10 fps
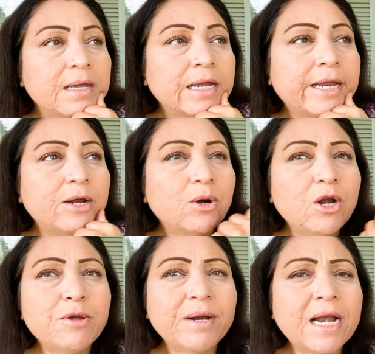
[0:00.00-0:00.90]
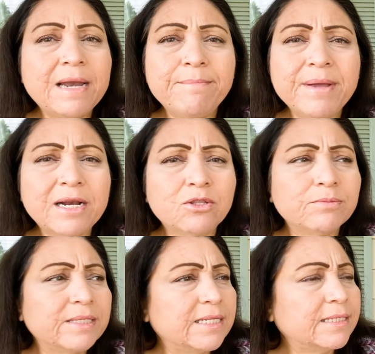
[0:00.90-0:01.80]
creo que lo iban a limpiar dos
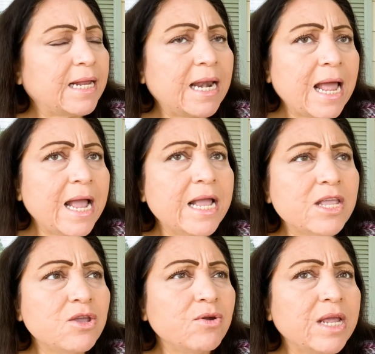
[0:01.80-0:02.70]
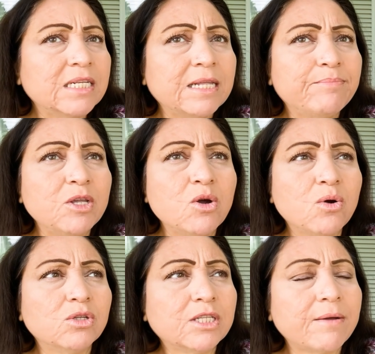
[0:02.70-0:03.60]
veces al año y el séptico
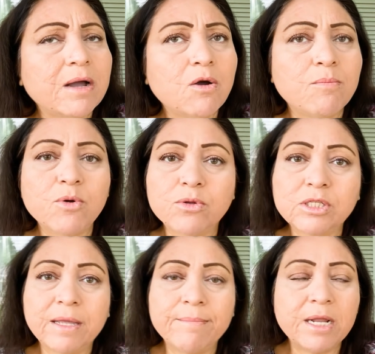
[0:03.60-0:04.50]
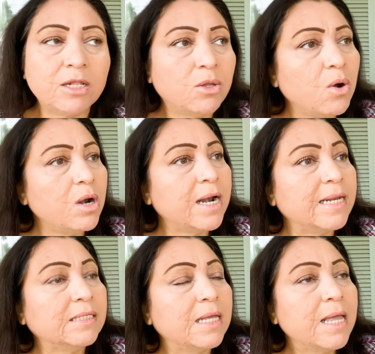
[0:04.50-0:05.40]
costaba como 12 mil
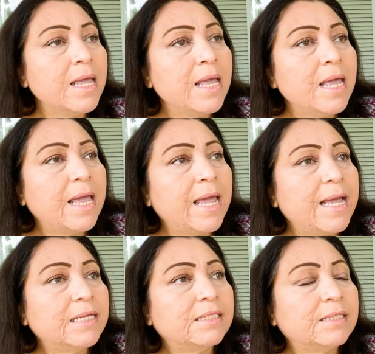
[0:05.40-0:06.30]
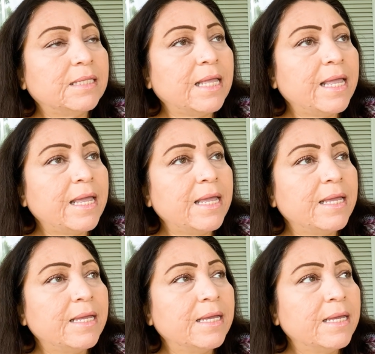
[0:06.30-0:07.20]
dólares. Este,
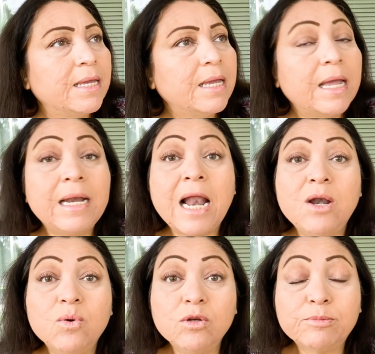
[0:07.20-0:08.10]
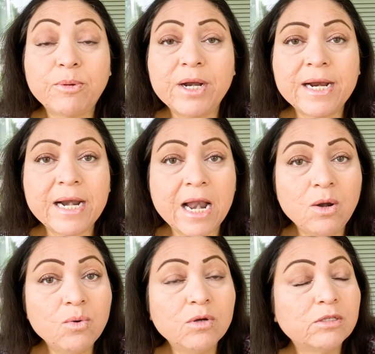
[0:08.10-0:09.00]
la luz, poner la
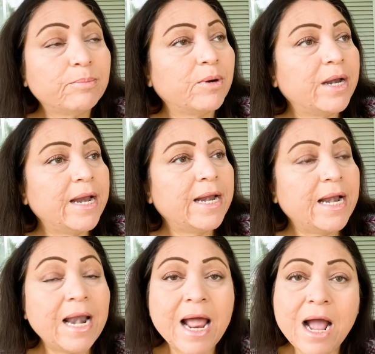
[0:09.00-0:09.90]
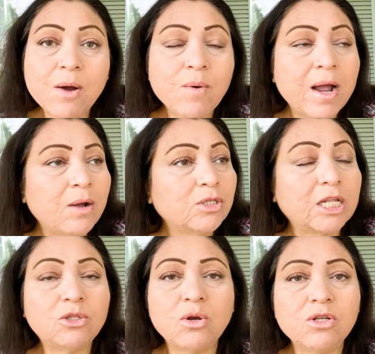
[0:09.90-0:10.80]
luz, poner el agua, o
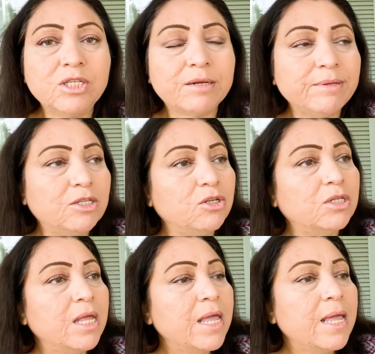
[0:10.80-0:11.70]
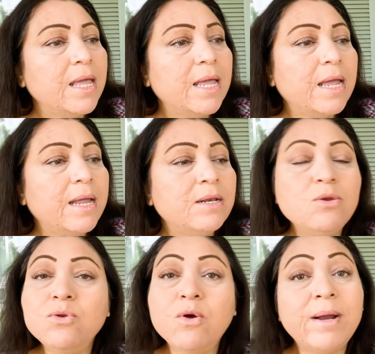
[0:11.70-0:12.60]
sea, todos los servicios, eh,
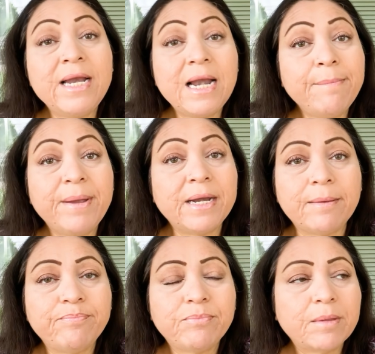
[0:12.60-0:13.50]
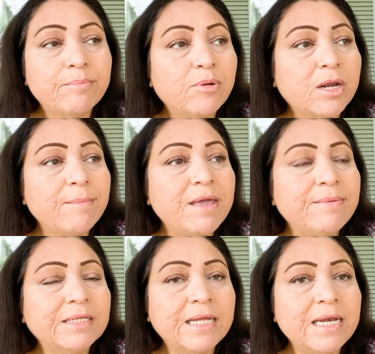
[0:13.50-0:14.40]
no valía la pena porque me
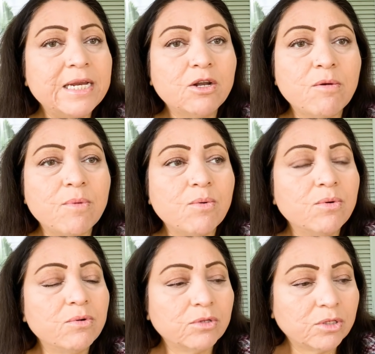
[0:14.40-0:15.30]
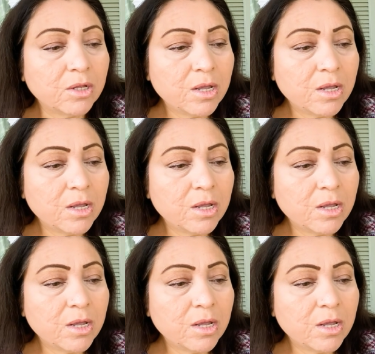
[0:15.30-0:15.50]
iba a salir como unos